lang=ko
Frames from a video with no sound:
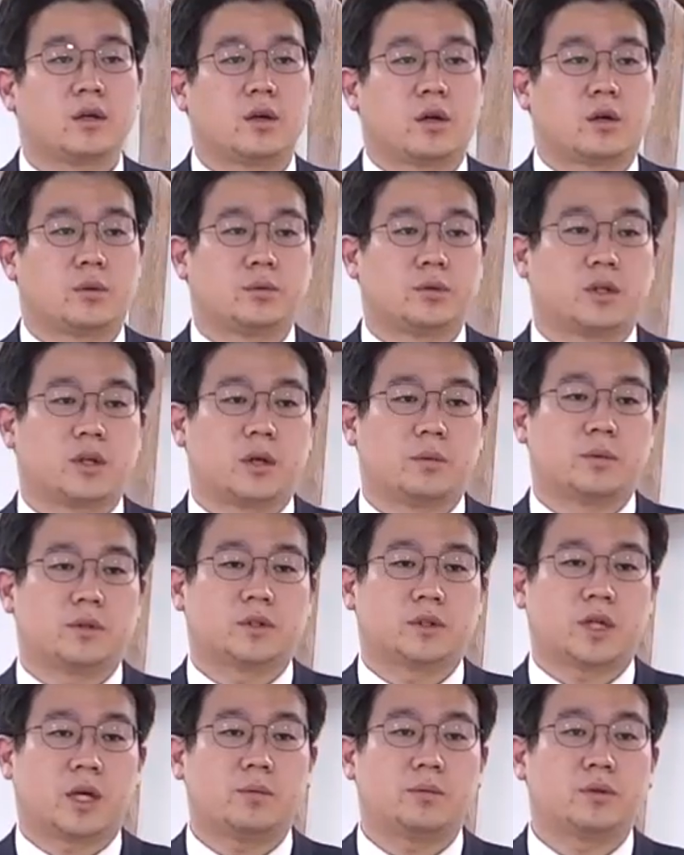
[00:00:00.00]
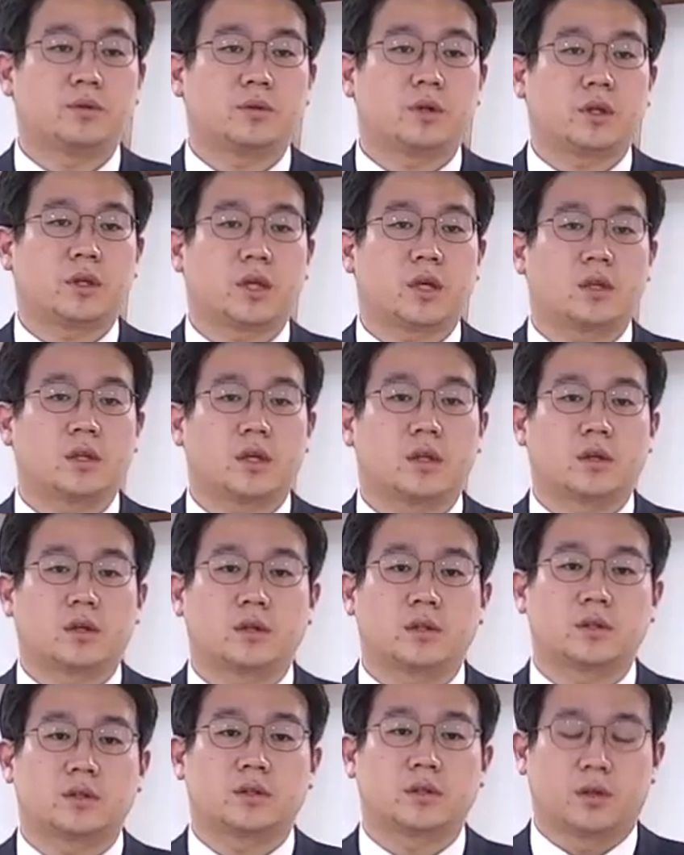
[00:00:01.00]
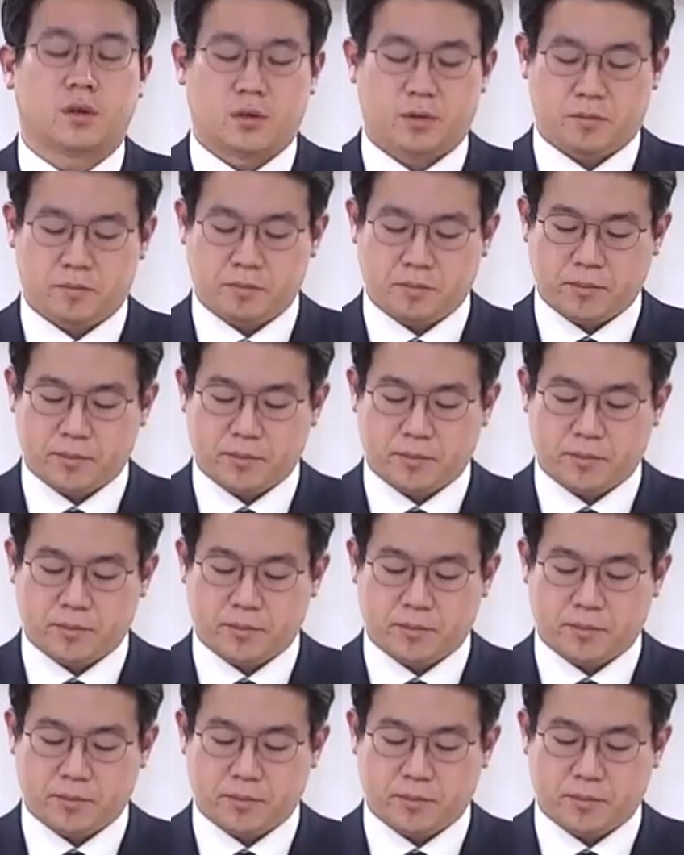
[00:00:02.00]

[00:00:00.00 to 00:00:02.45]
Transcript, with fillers: 여러분이라면 참을 수 있겠냐는 것이죠.